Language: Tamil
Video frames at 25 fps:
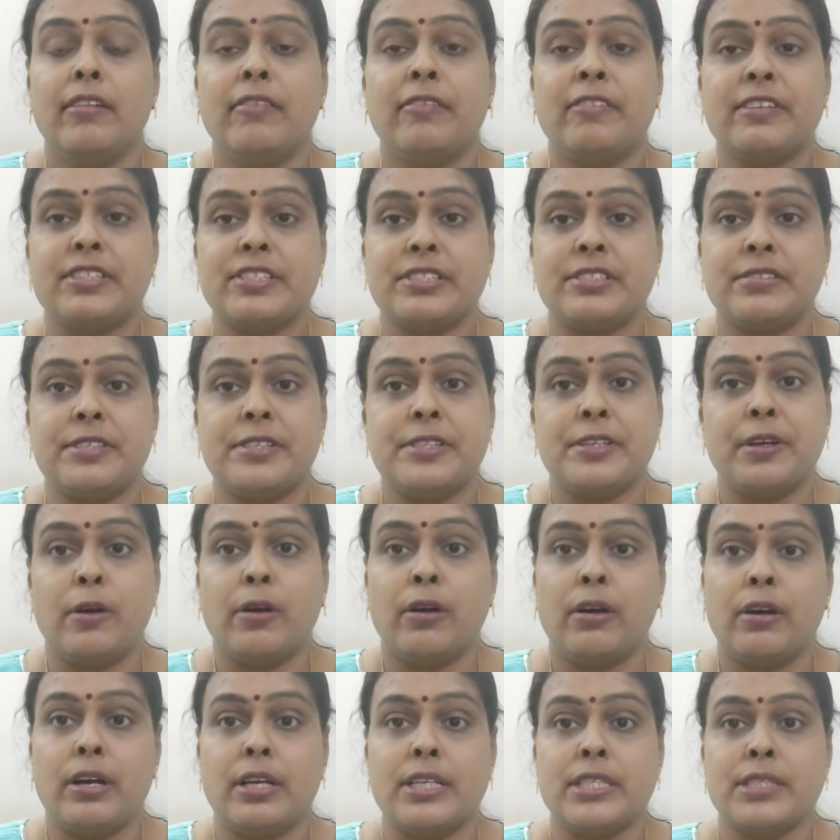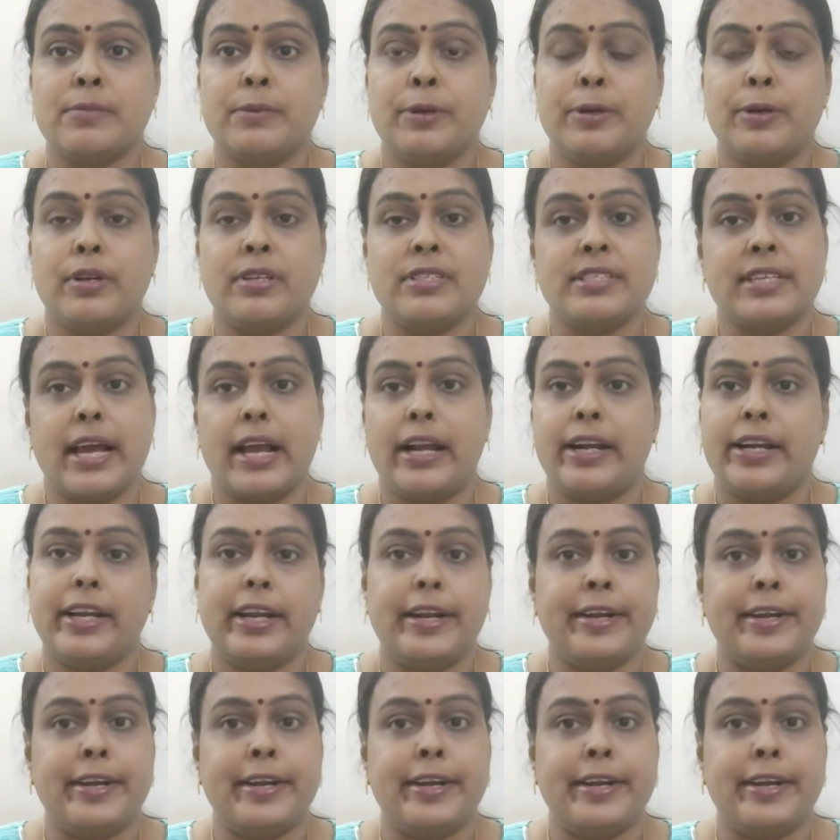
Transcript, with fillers: ஃபஸ்ட்டு வந்து அவங்க ஹஸ்பண்டோட சேலரி